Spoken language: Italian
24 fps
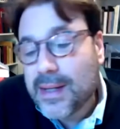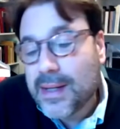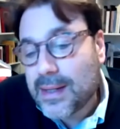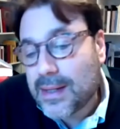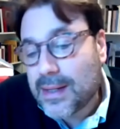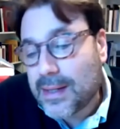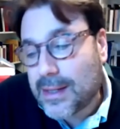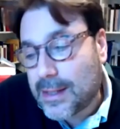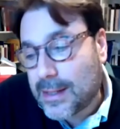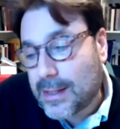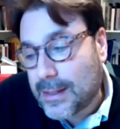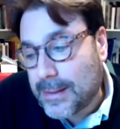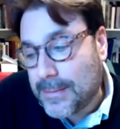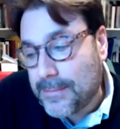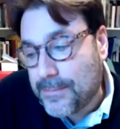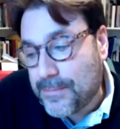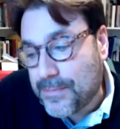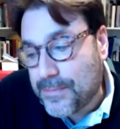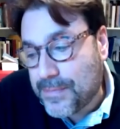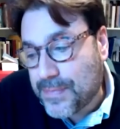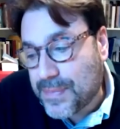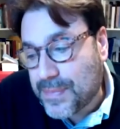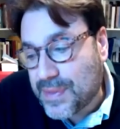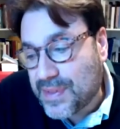
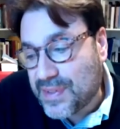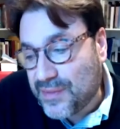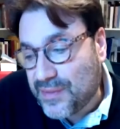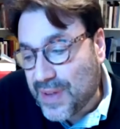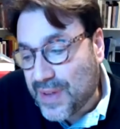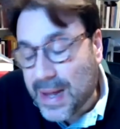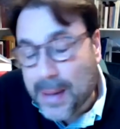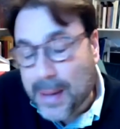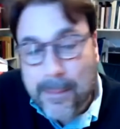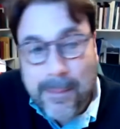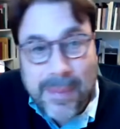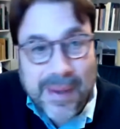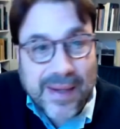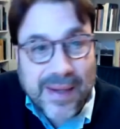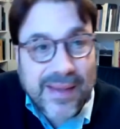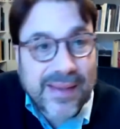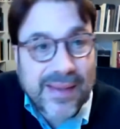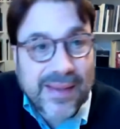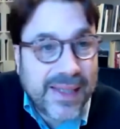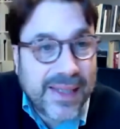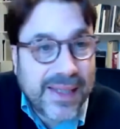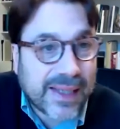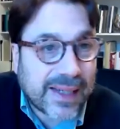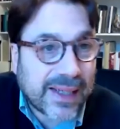ehm, si fa
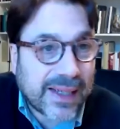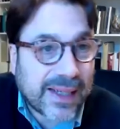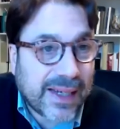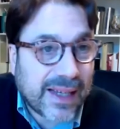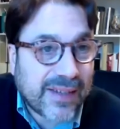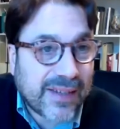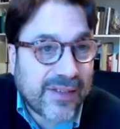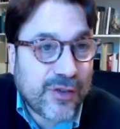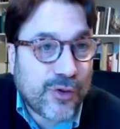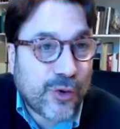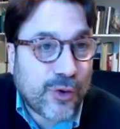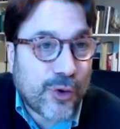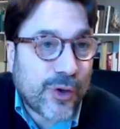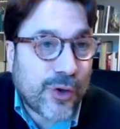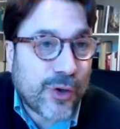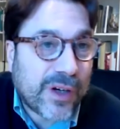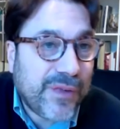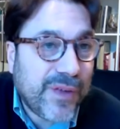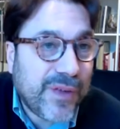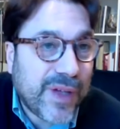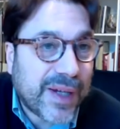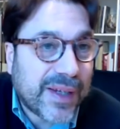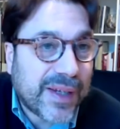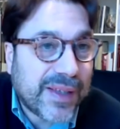partire la
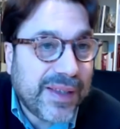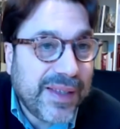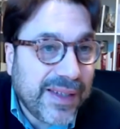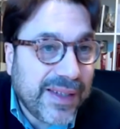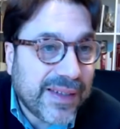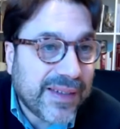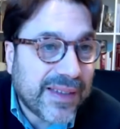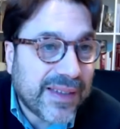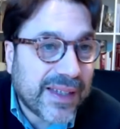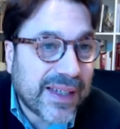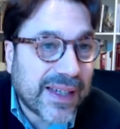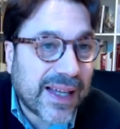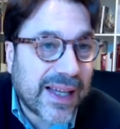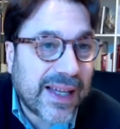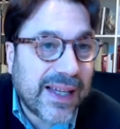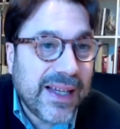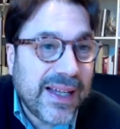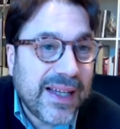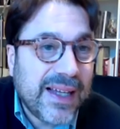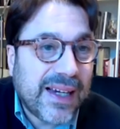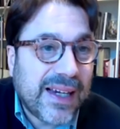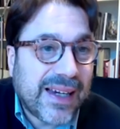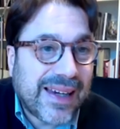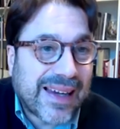storiografia artistica,
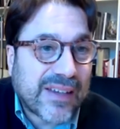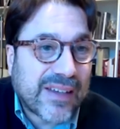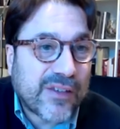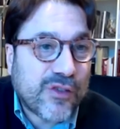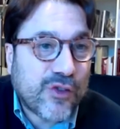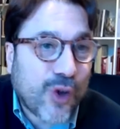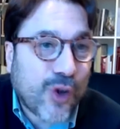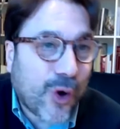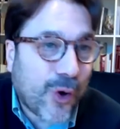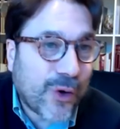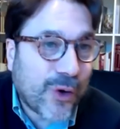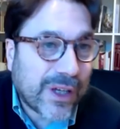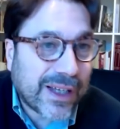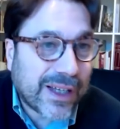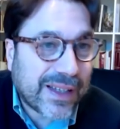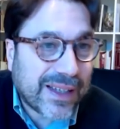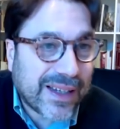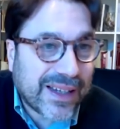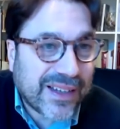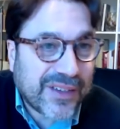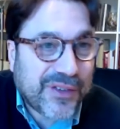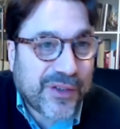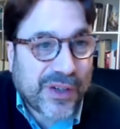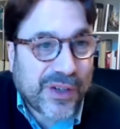la storia
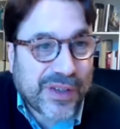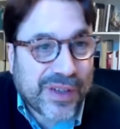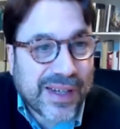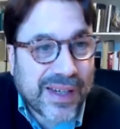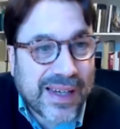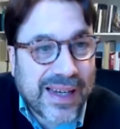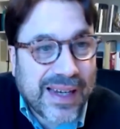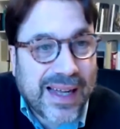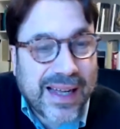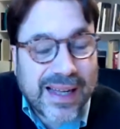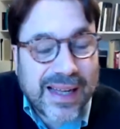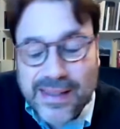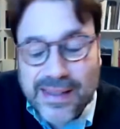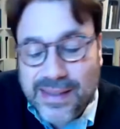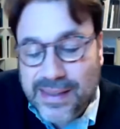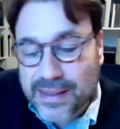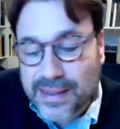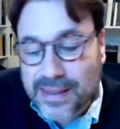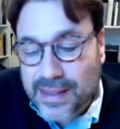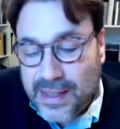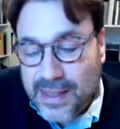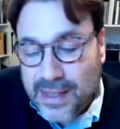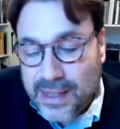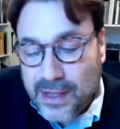della storia
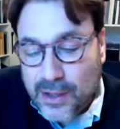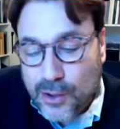dell'arte,